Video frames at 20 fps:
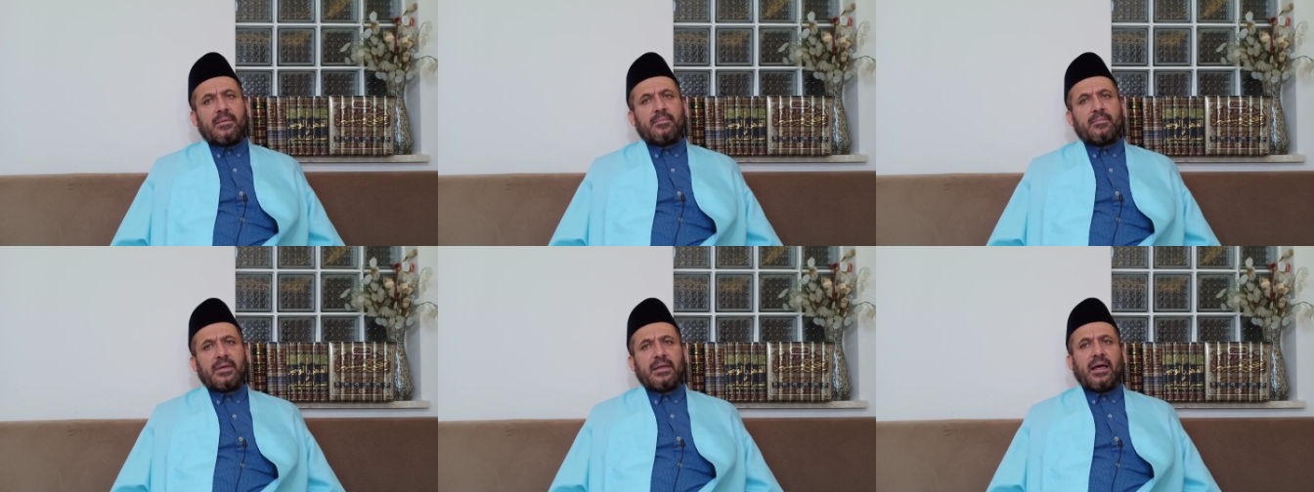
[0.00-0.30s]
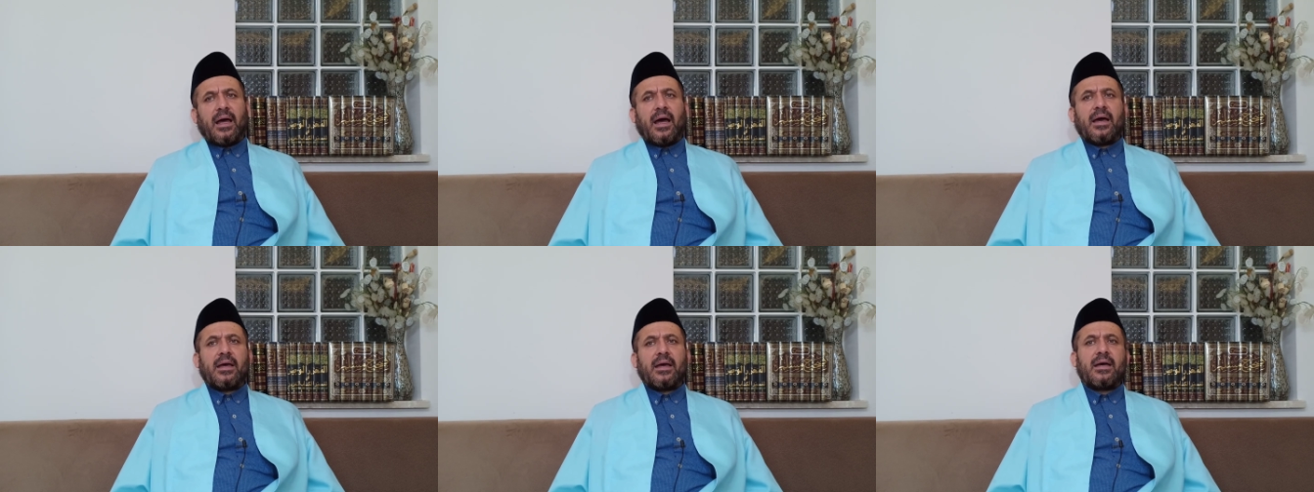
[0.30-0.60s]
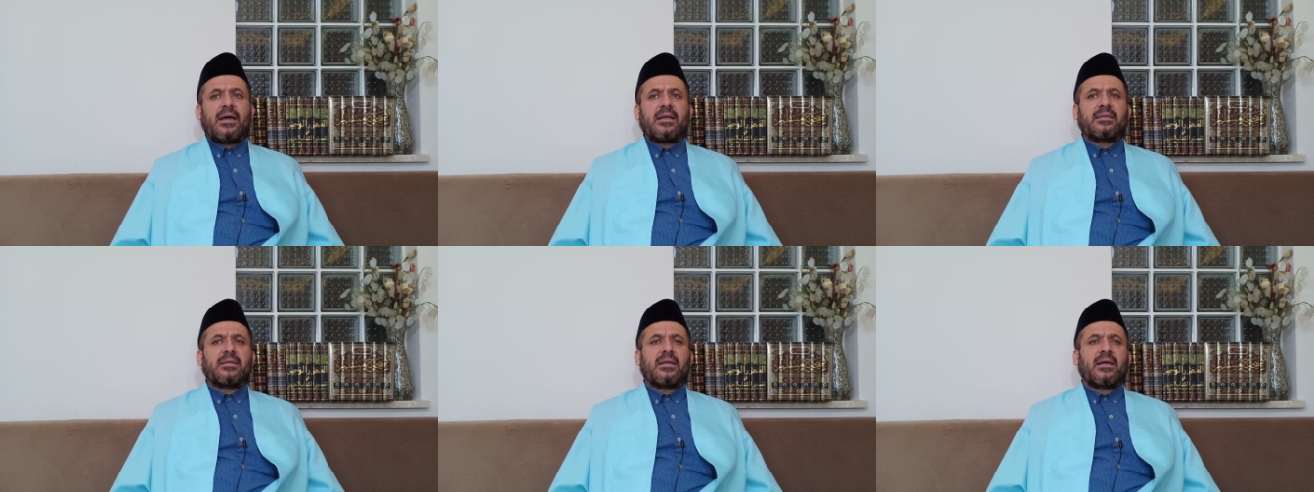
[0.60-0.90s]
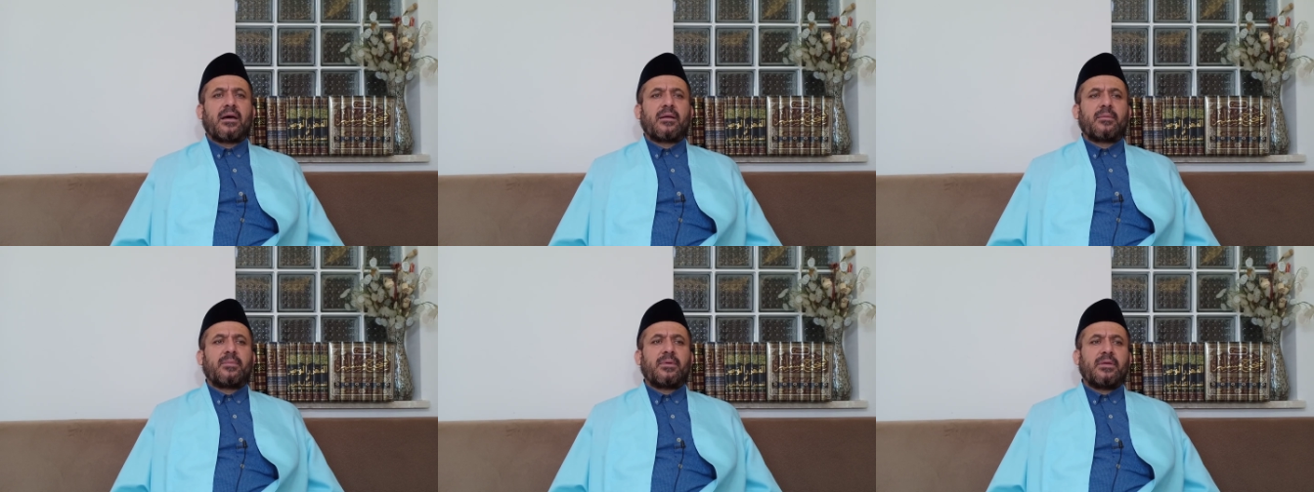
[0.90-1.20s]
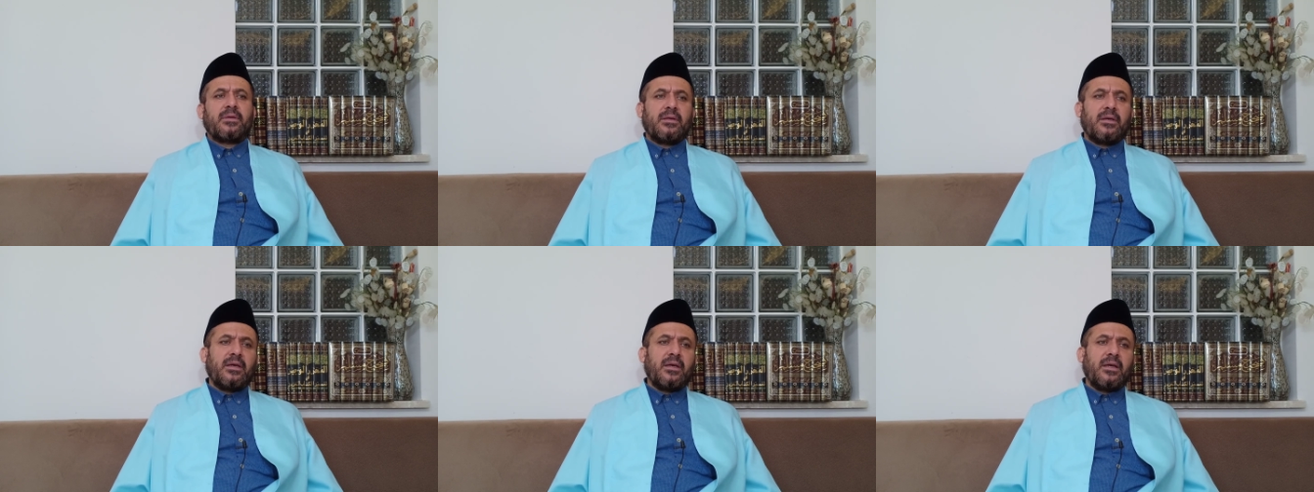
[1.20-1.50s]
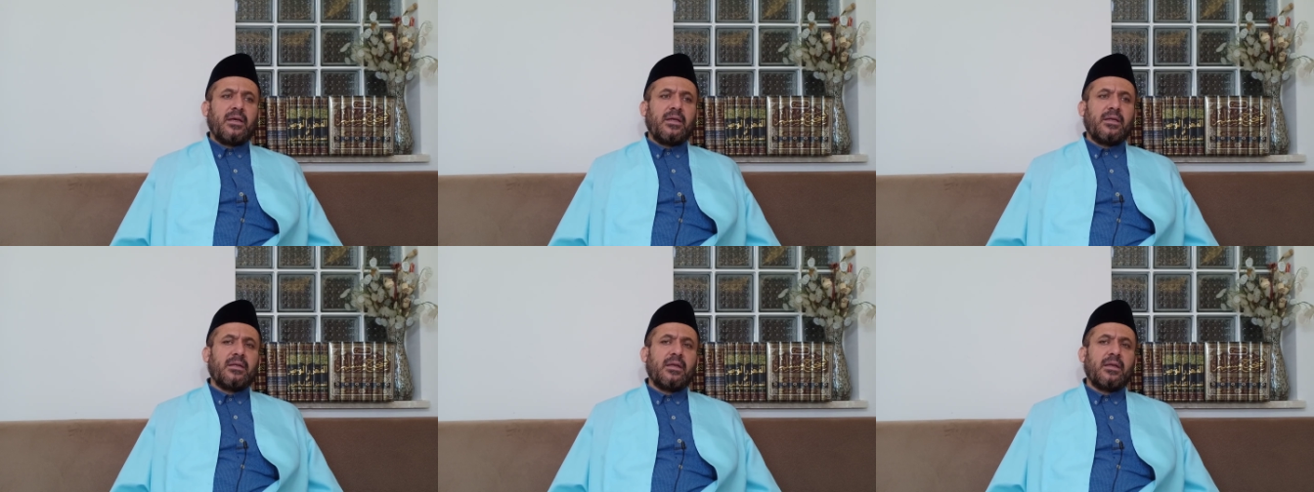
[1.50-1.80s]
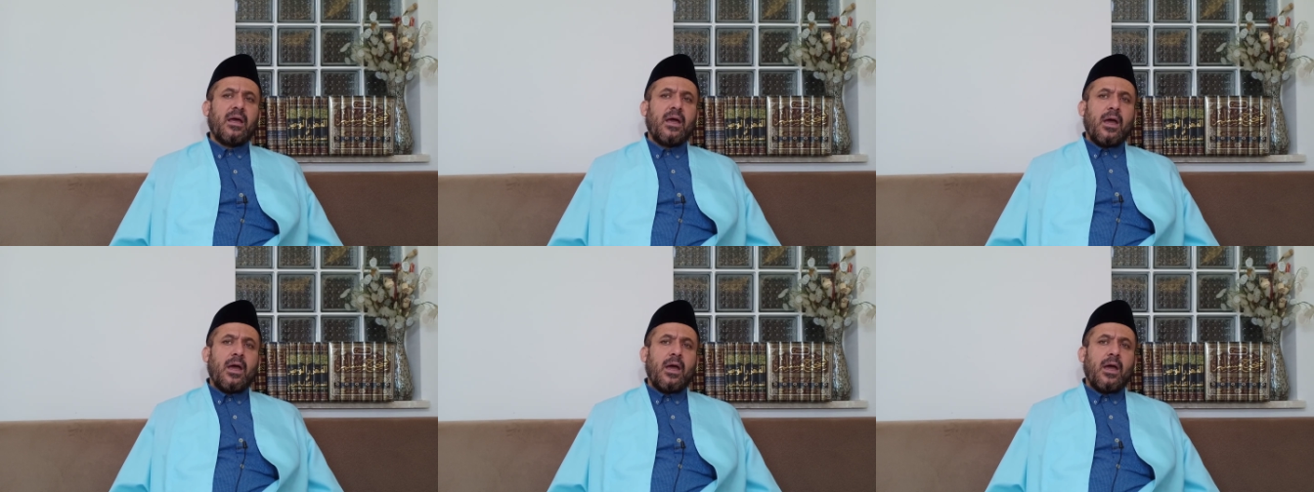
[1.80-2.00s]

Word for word: من حياة الغربيين